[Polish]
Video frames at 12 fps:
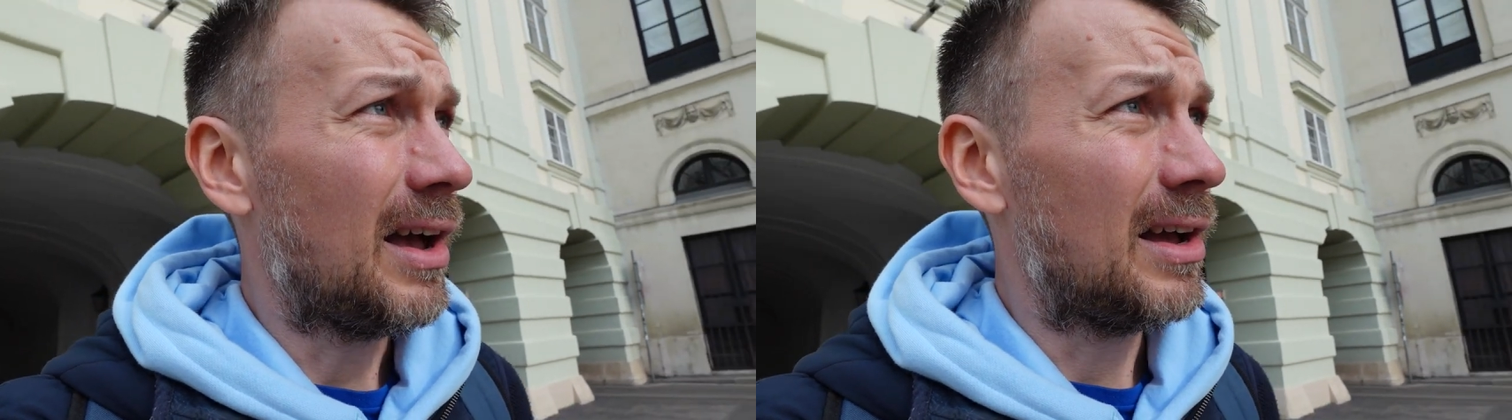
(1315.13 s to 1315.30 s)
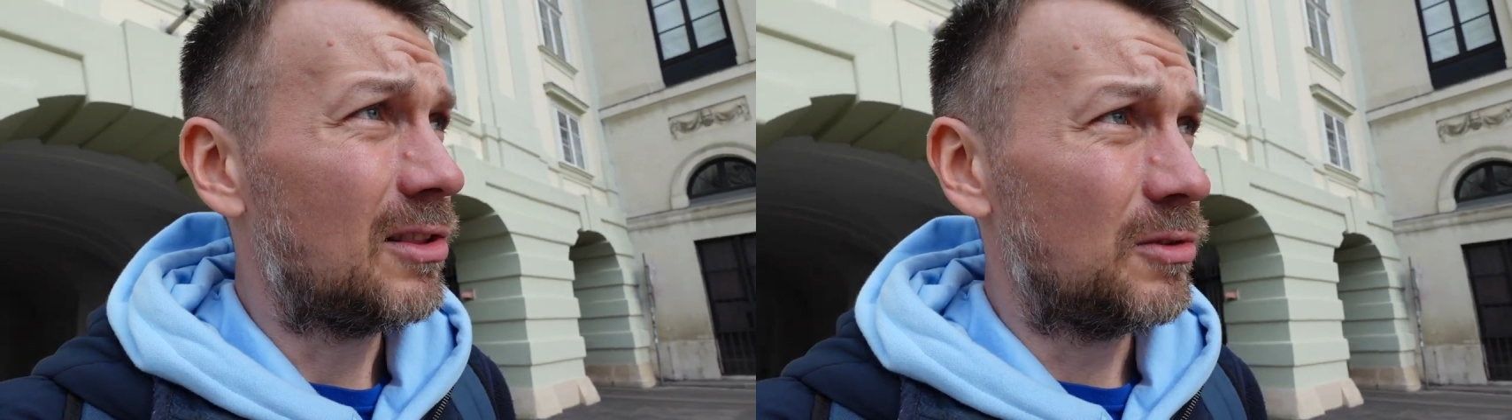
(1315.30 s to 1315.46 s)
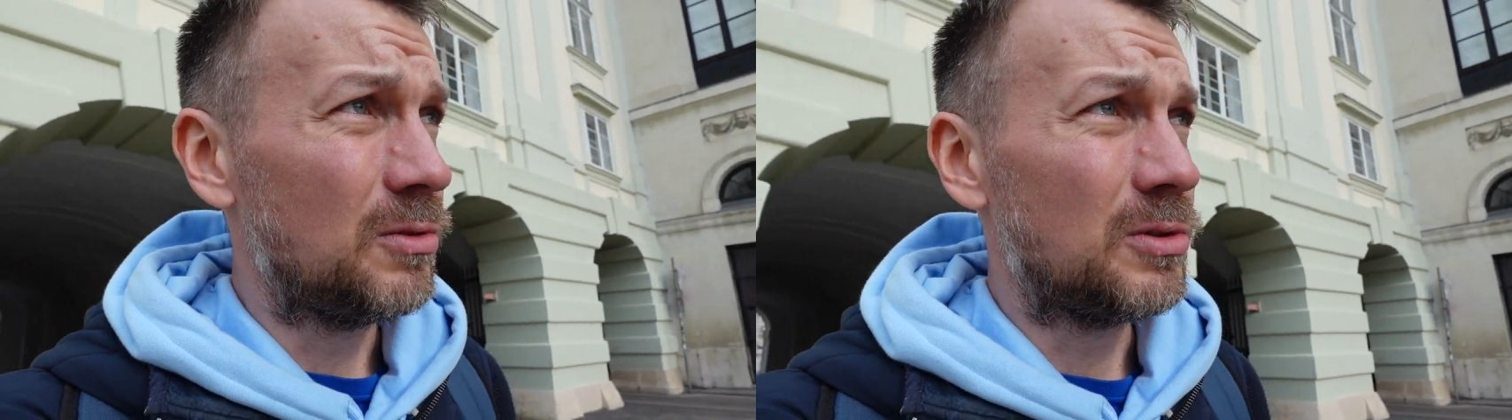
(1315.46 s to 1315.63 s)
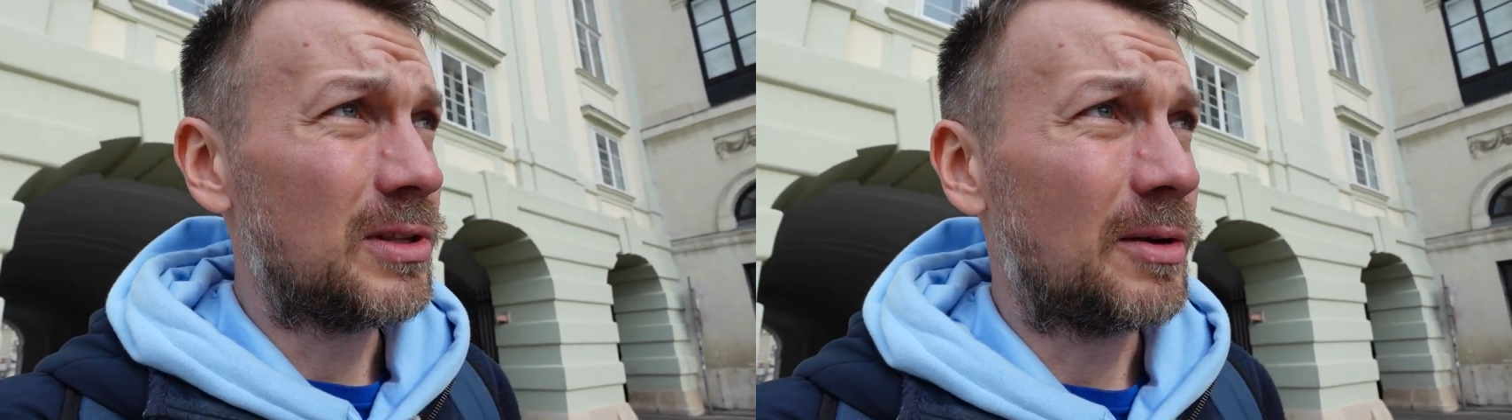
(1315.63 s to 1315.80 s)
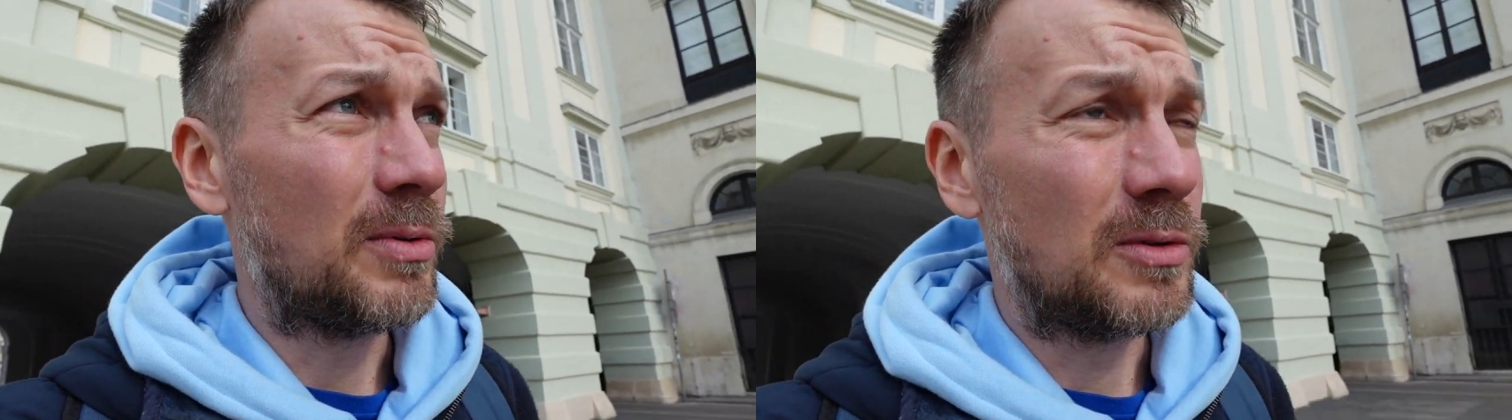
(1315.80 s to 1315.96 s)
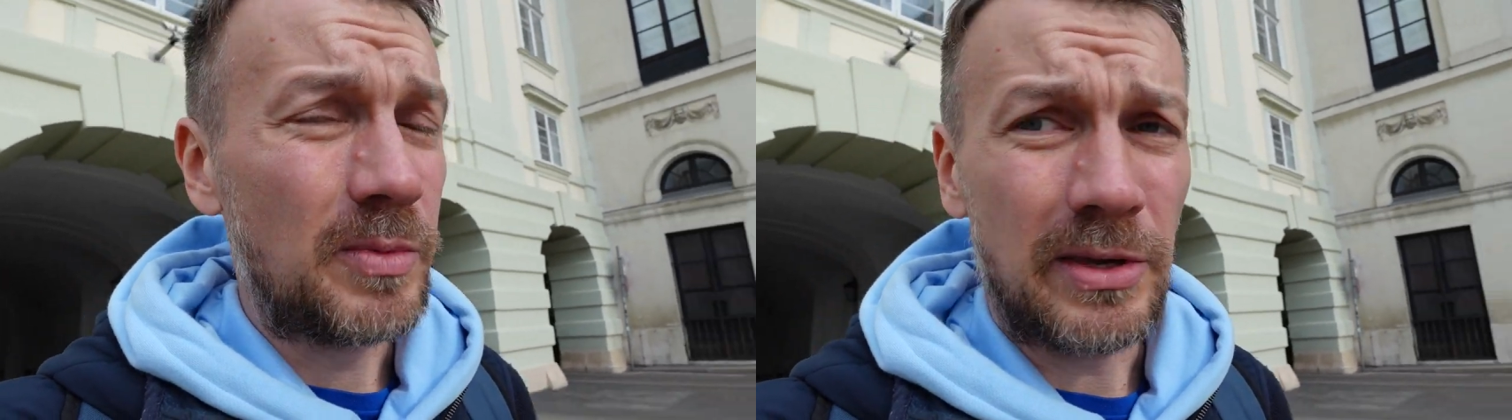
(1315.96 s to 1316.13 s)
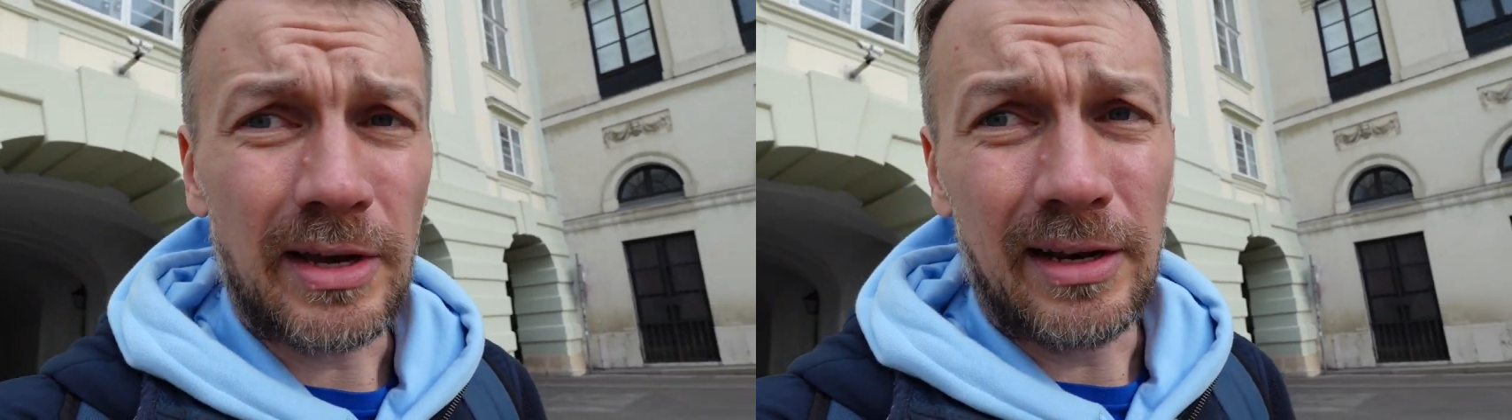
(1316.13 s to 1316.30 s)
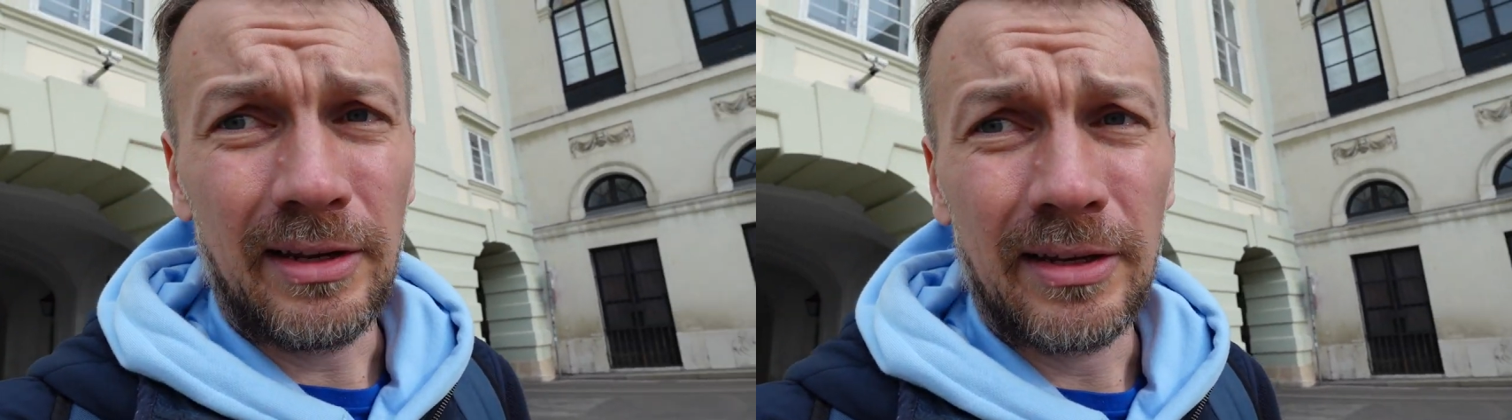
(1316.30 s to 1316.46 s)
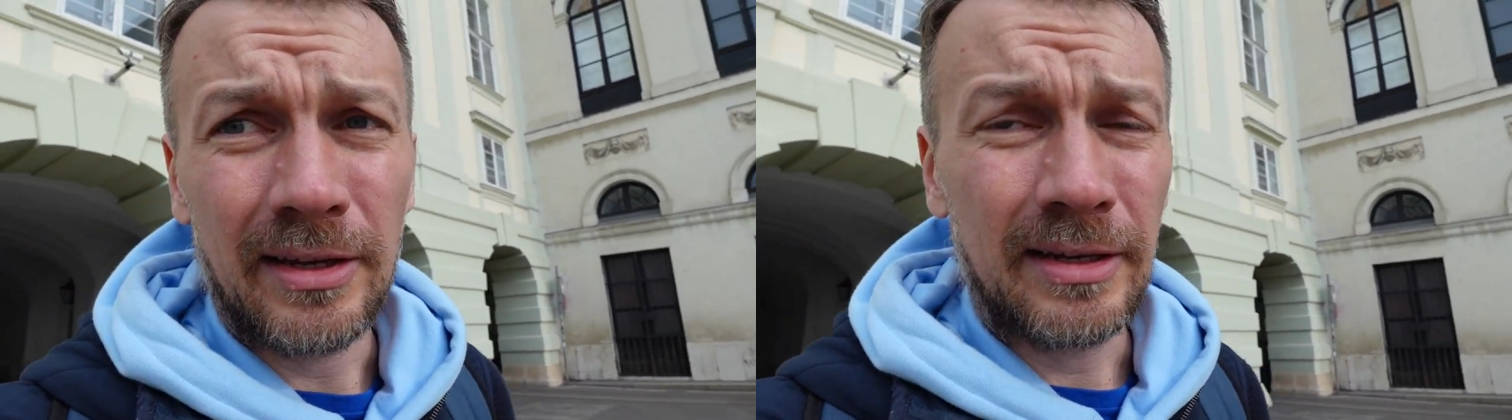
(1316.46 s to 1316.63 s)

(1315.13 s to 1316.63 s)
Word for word: a tu już tak pozmieniali.